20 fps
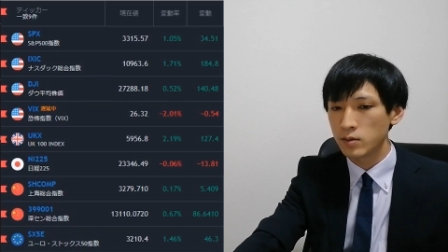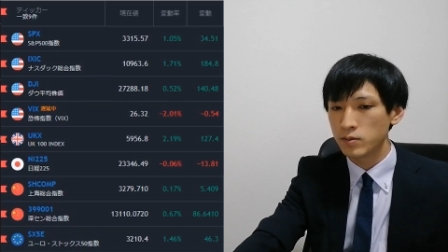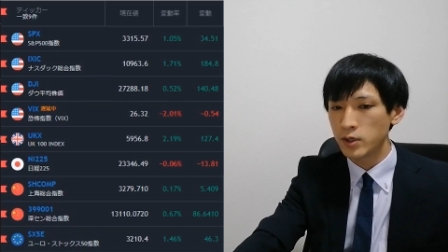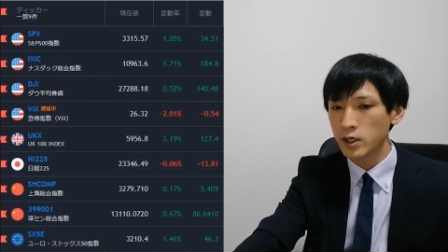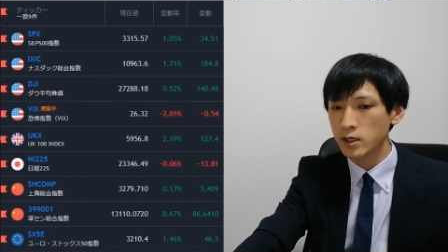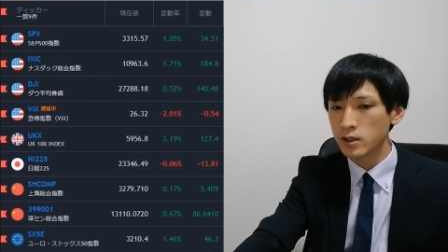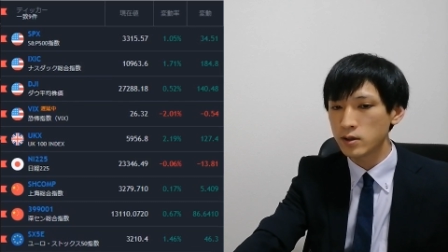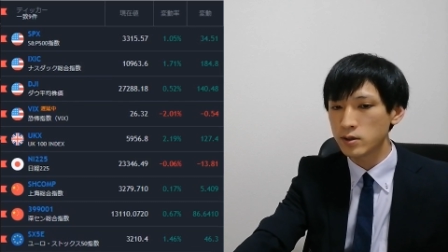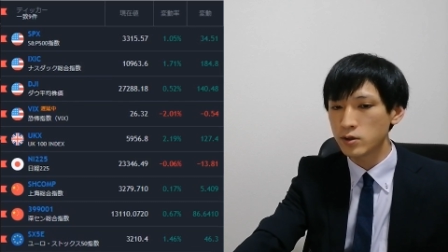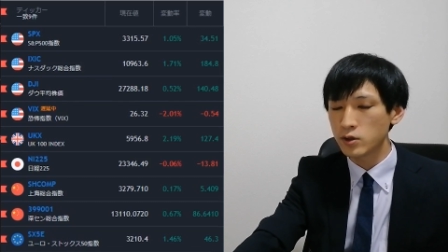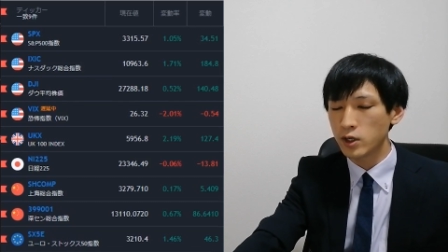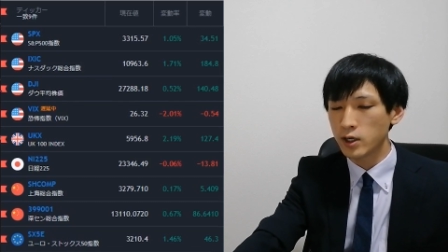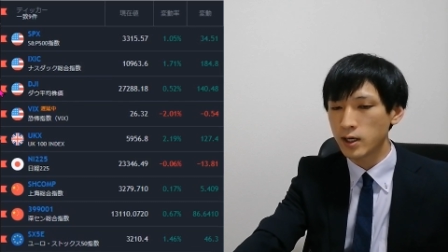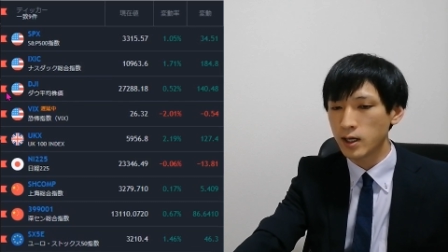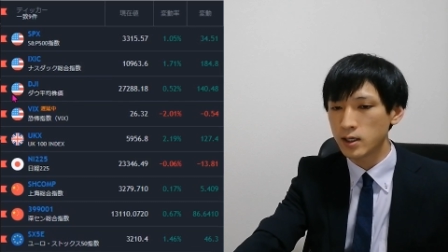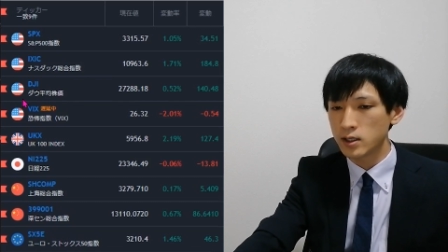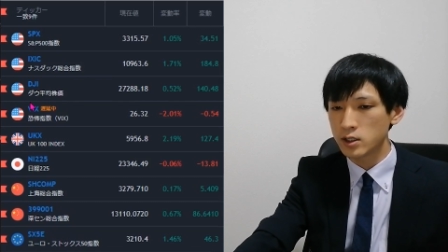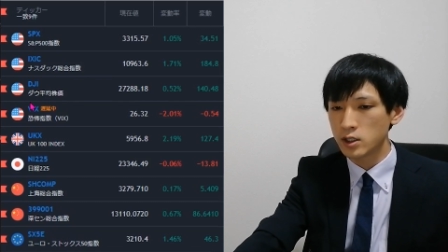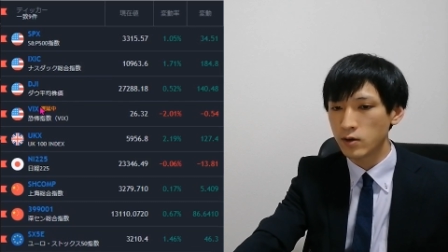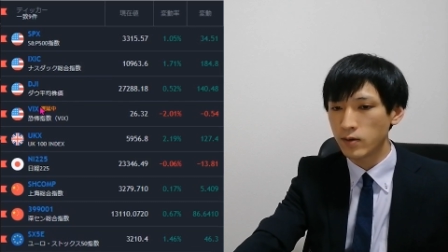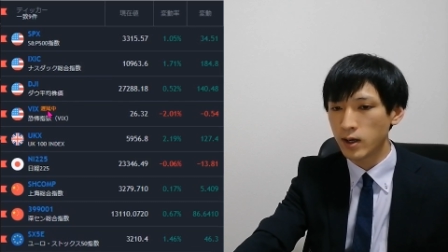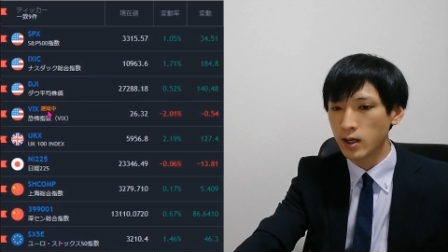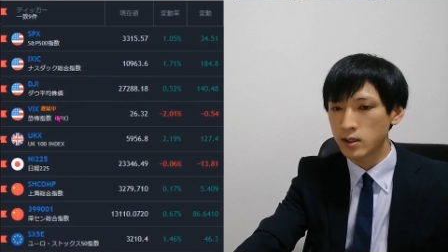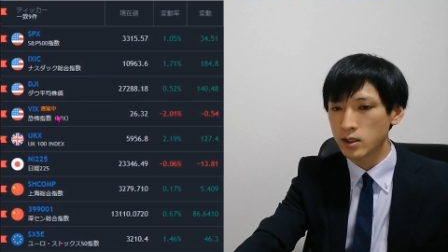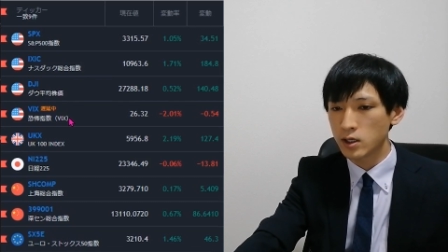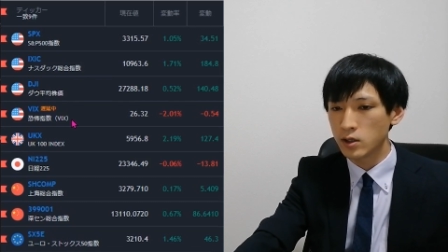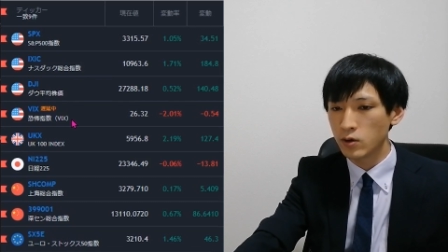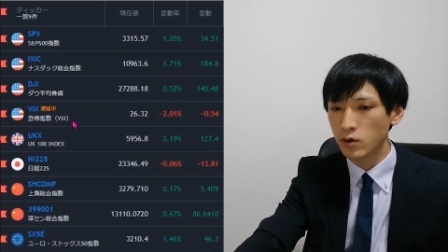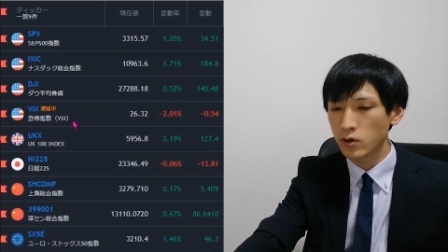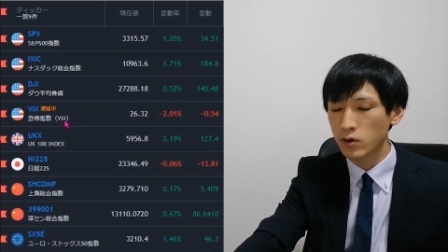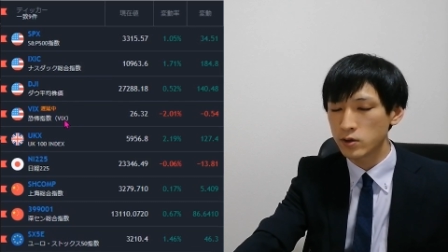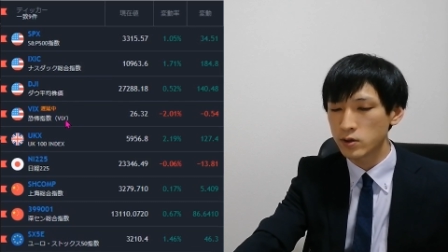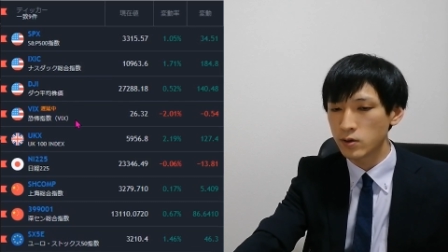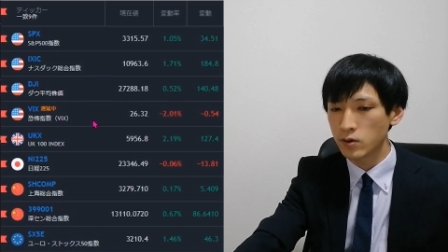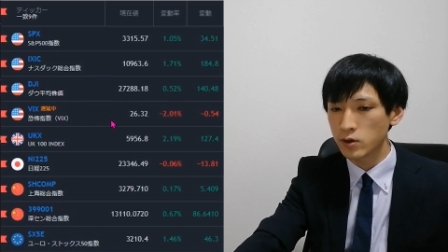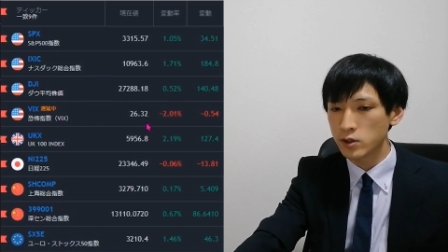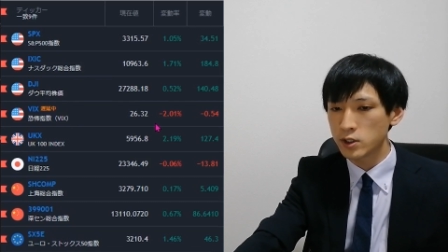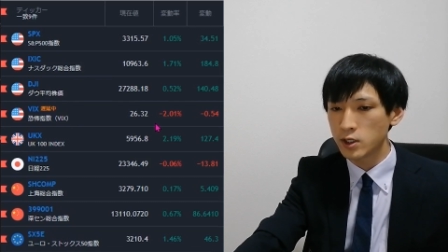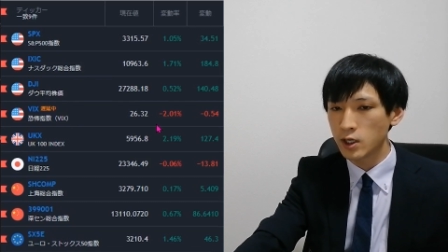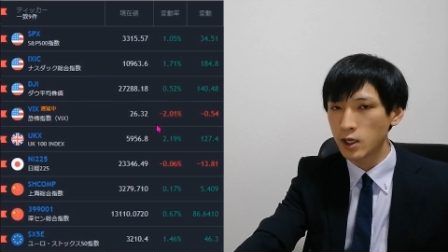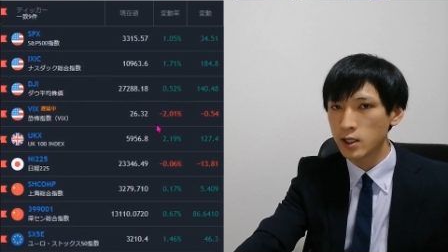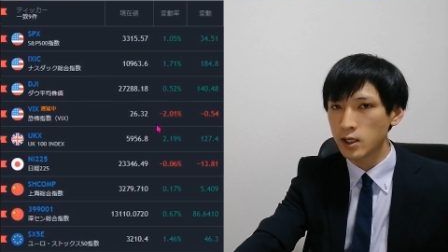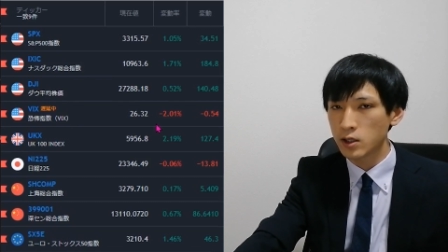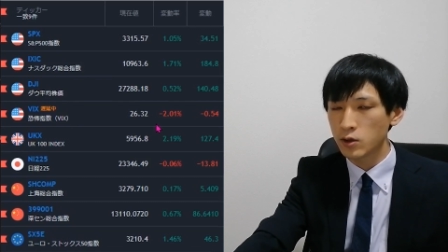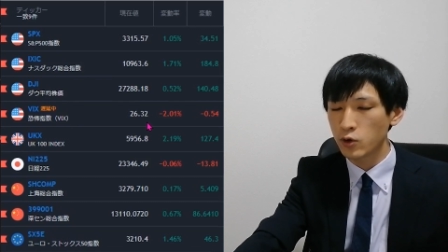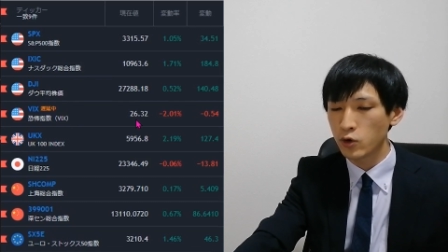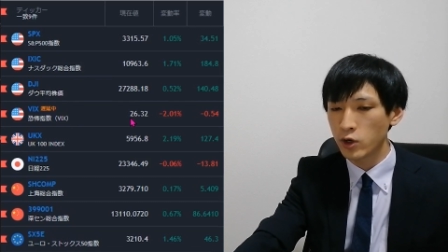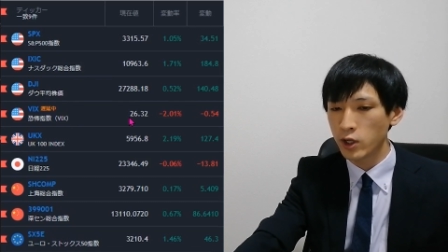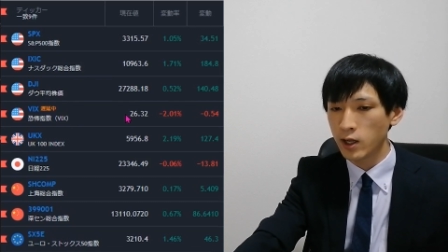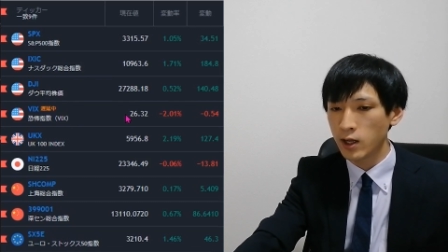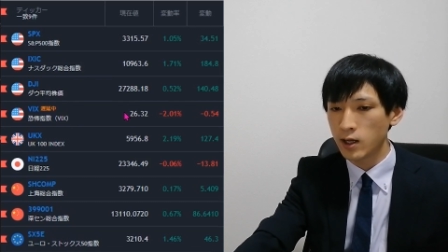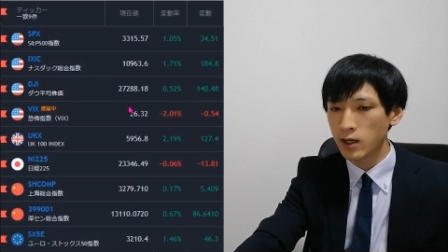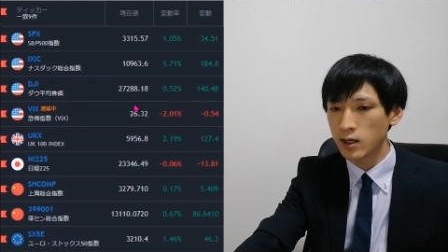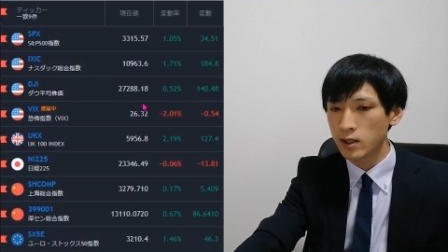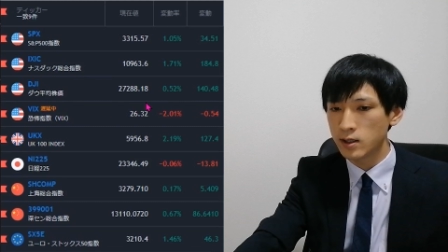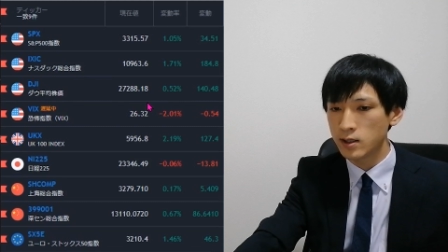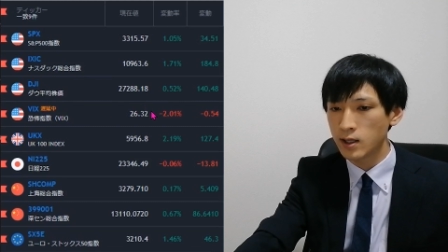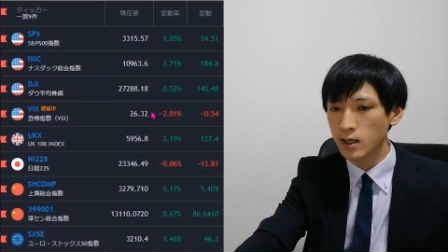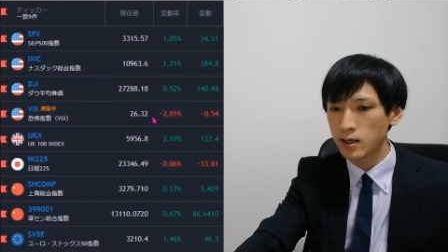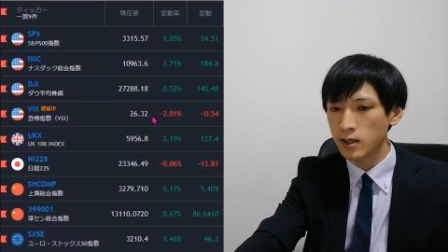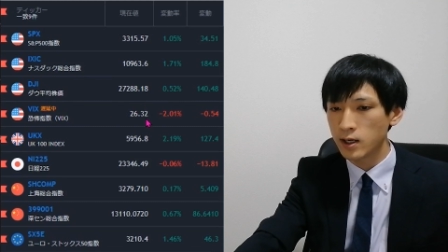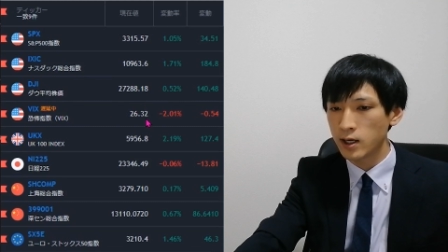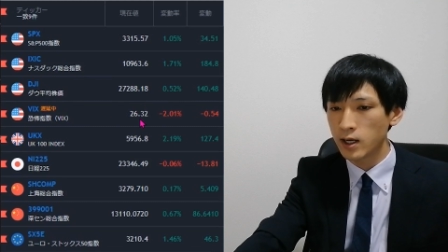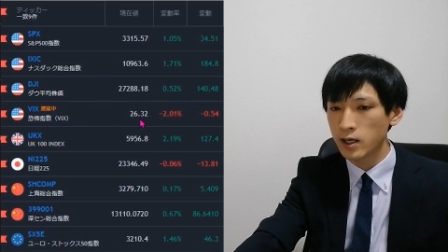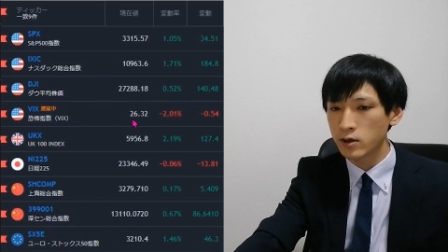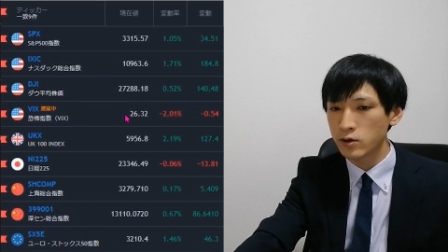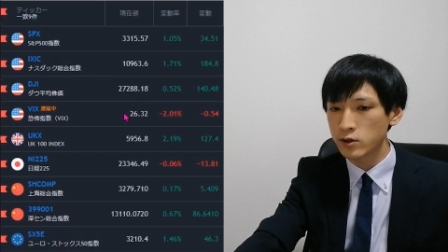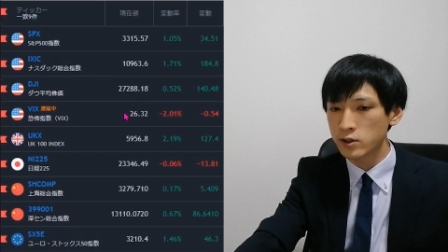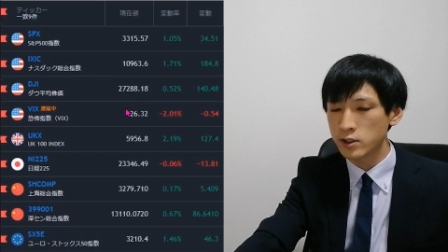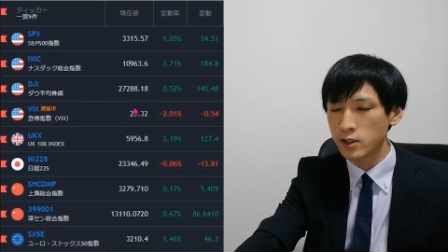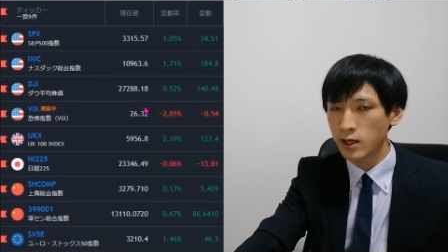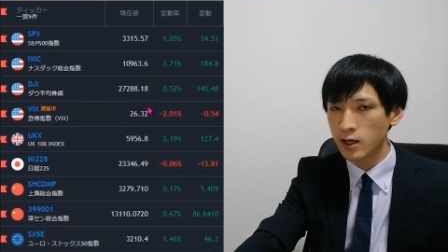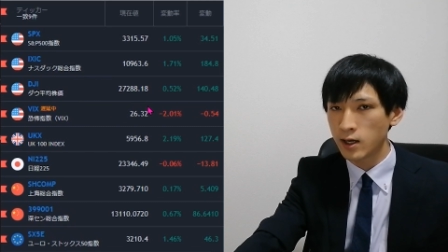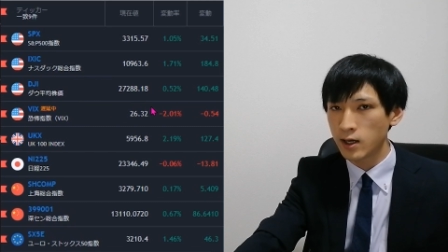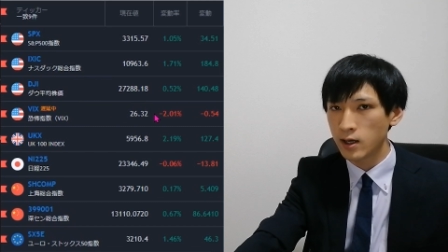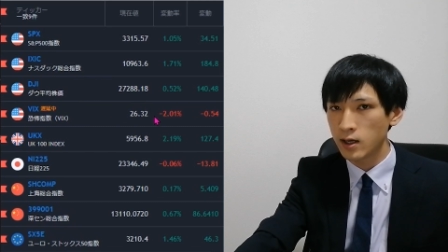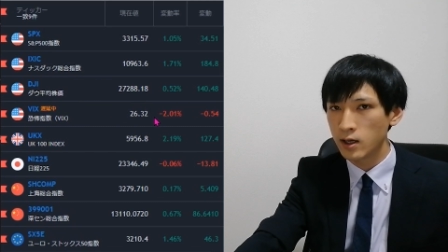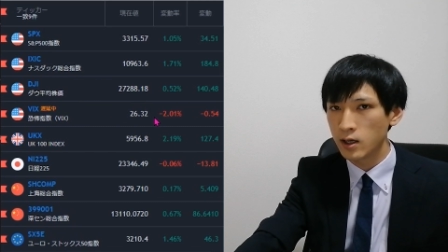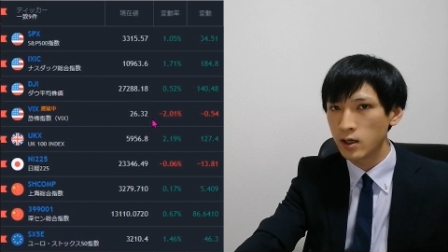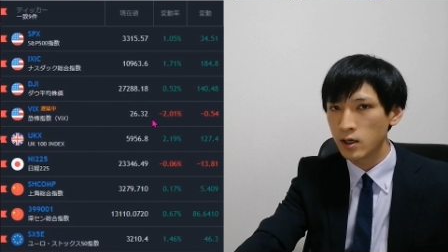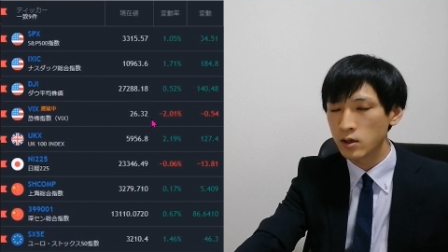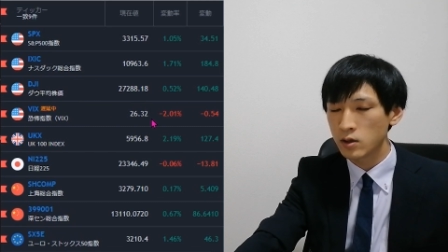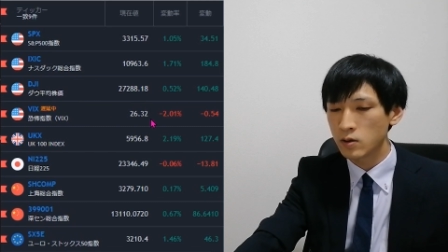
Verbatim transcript: VIX に関しては昨日予想していた通り、一旦下落して、